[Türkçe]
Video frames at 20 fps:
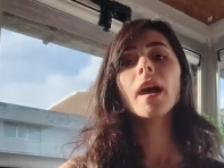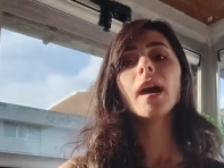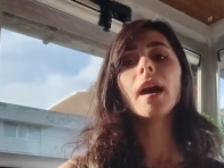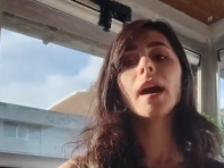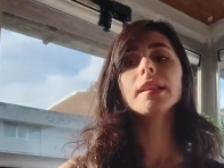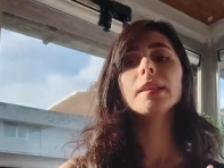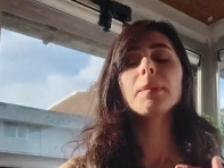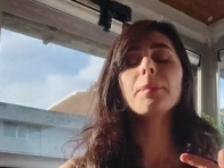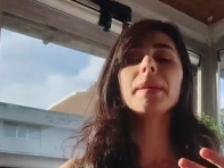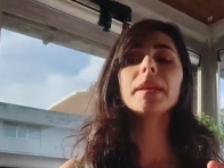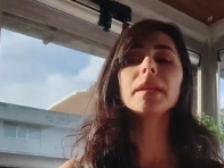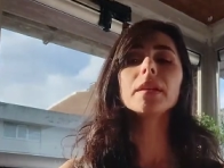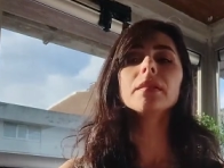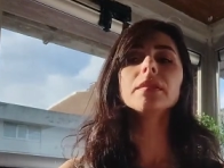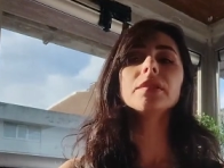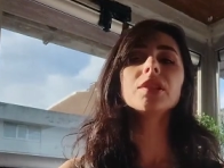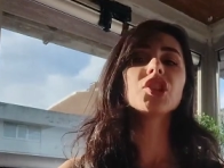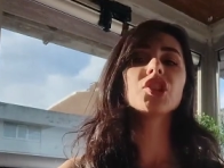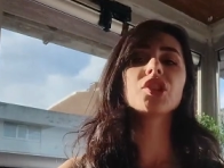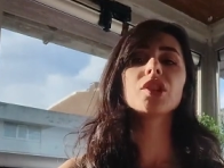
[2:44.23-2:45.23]
Hani bir
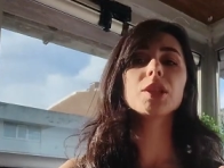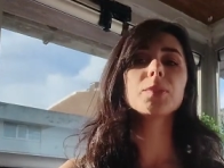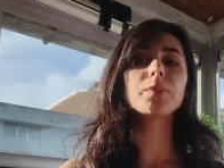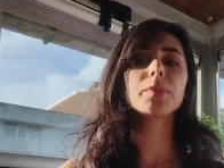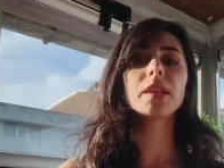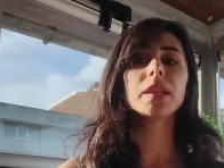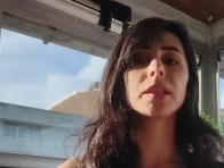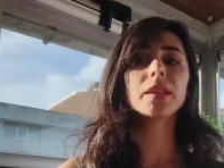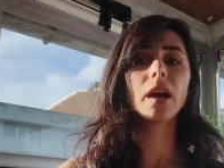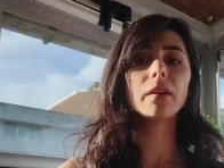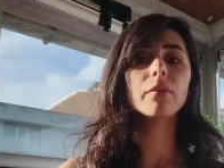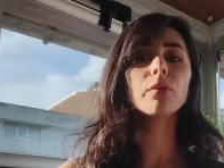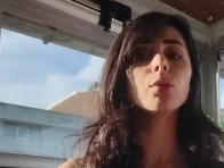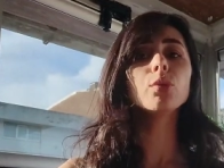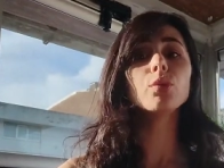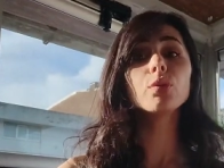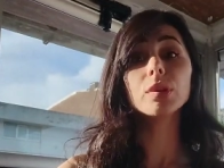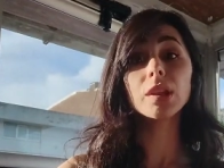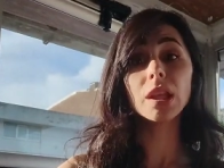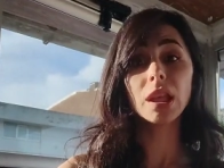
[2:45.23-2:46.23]
yıl dişine hiçbir tedavi
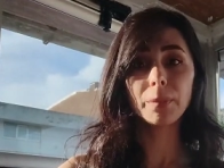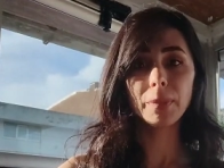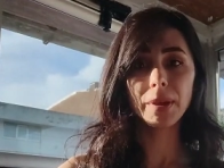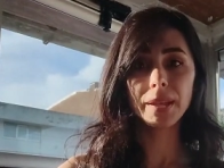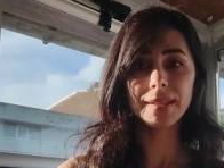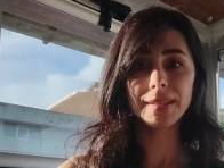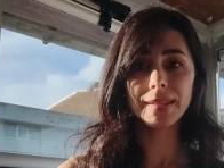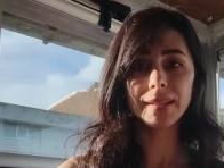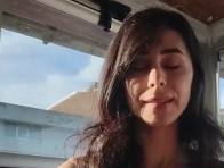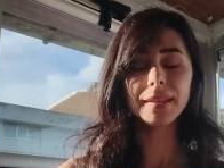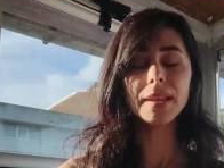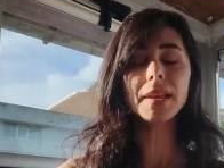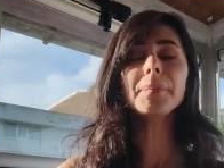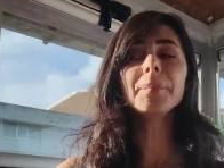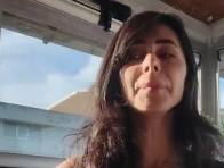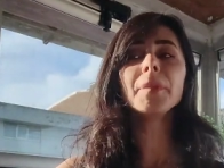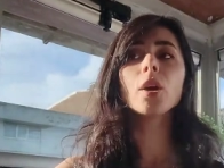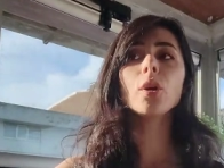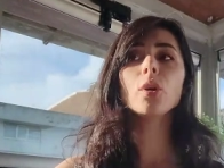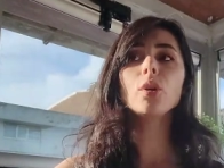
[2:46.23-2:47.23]
uygulayamayız dedi.
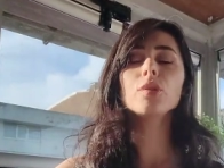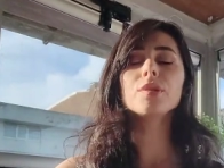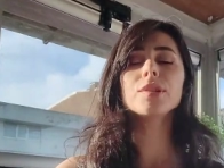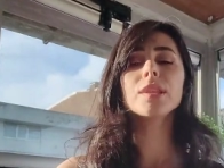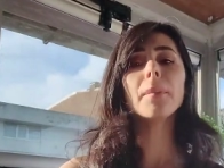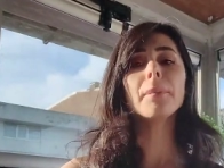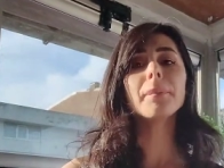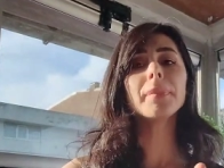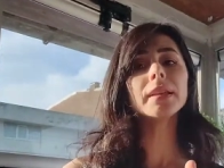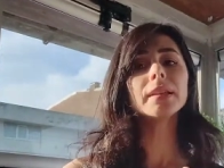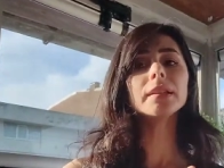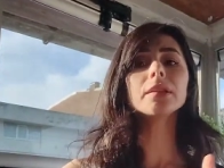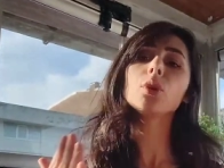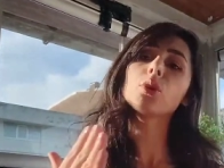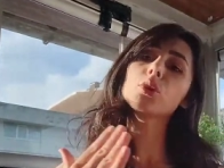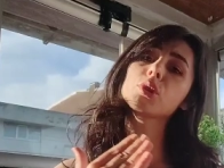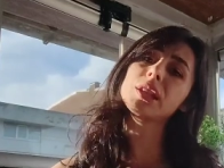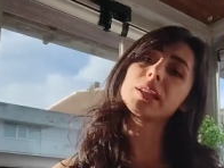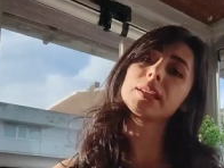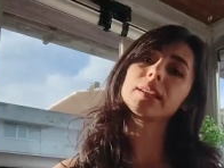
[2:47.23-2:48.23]
O yüzden bir yılı
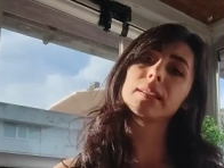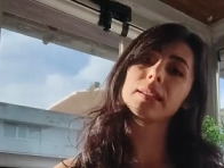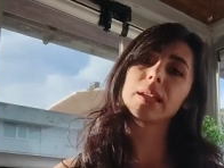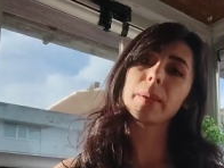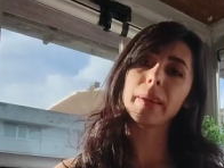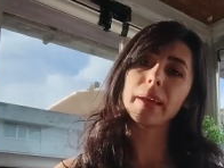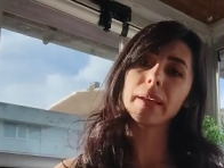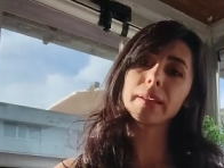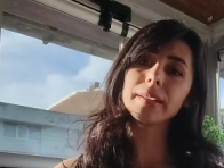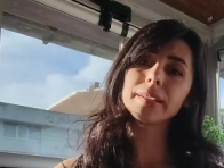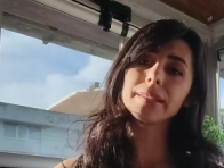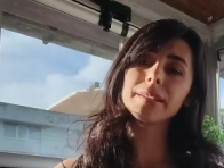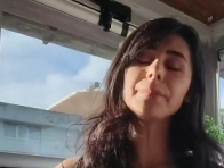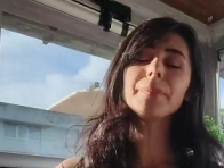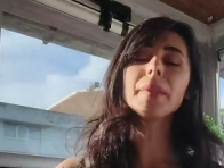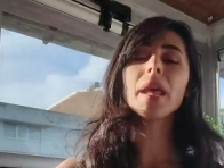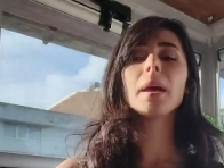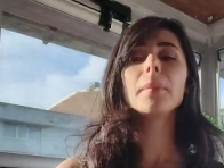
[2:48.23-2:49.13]
o şekilde bekledim.